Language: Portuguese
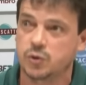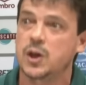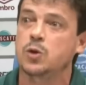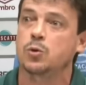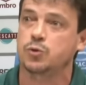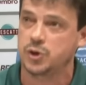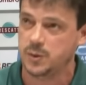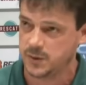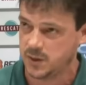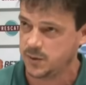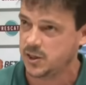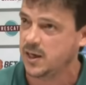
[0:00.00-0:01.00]
Eu sei que outros
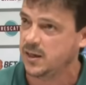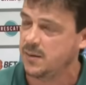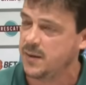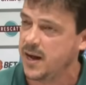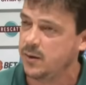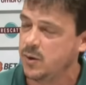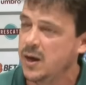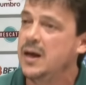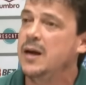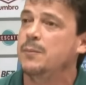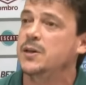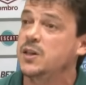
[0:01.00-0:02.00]
times também já reclamaram,
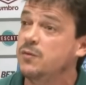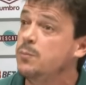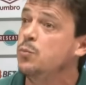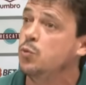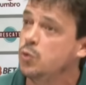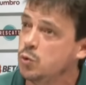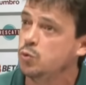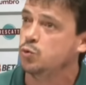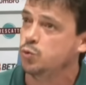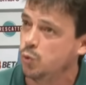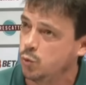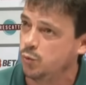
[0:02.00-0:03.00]
mas teve muito
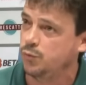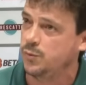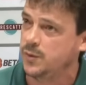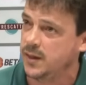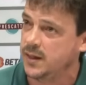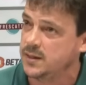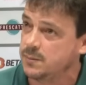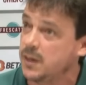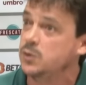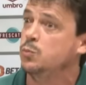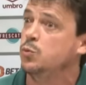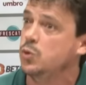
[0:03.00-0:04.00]
jogo do Fluminense,
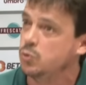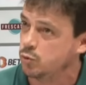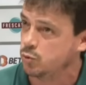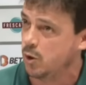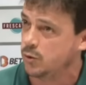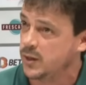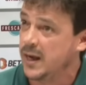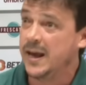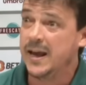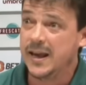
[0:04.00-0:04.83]
mas muitos jogos.